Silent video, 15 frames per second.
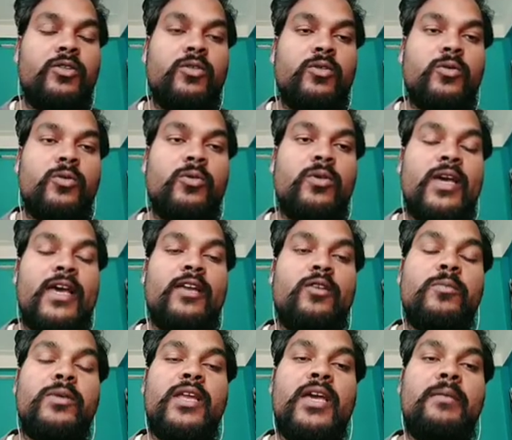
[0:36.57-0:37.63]
তো
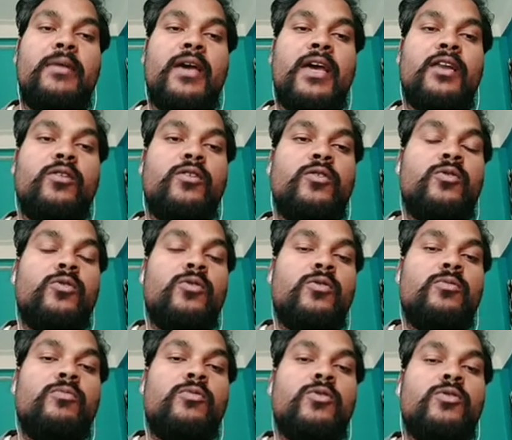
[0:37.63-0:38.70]
অ্যালুমিনিয়াম অ্যালয়গুলো
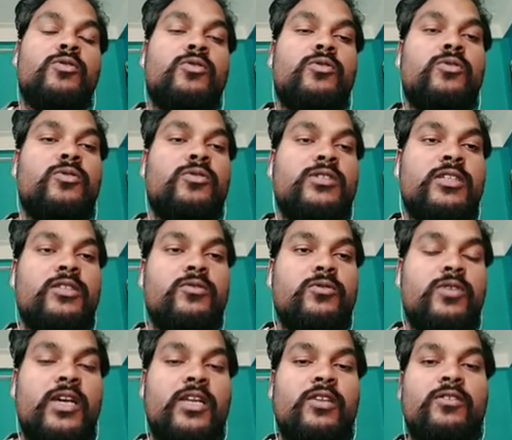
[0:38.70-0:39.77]
মূলত যে দুটো
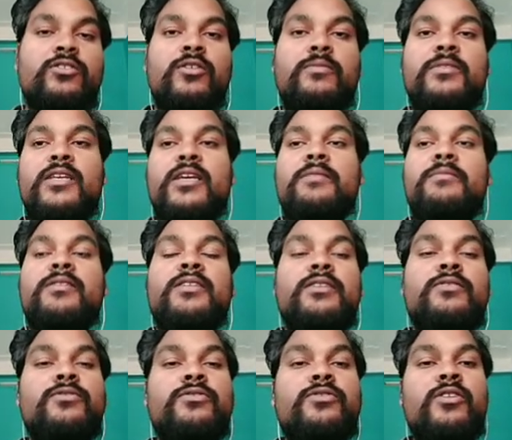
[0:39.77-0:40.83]
অ্যালয় সবথেকে বেশি
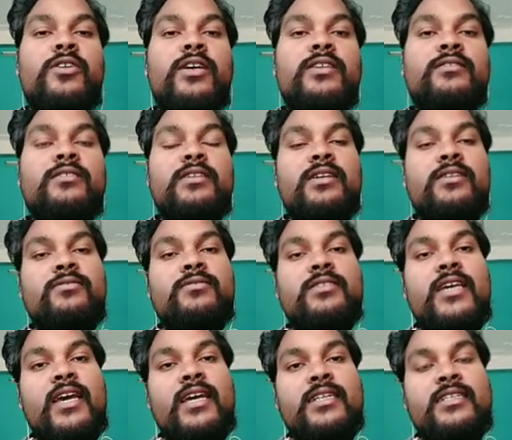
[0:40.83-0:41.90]
ইউজ হয় সেটা হচ্ছে
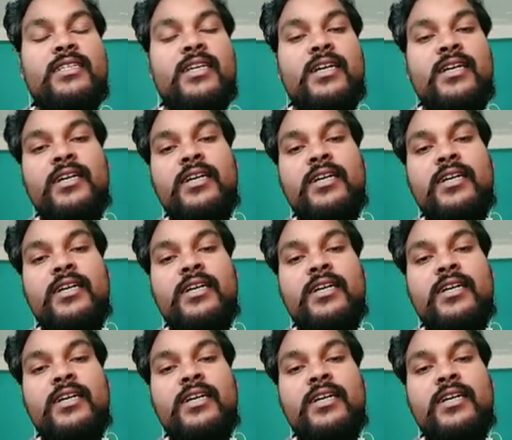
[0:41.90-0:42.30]
একটা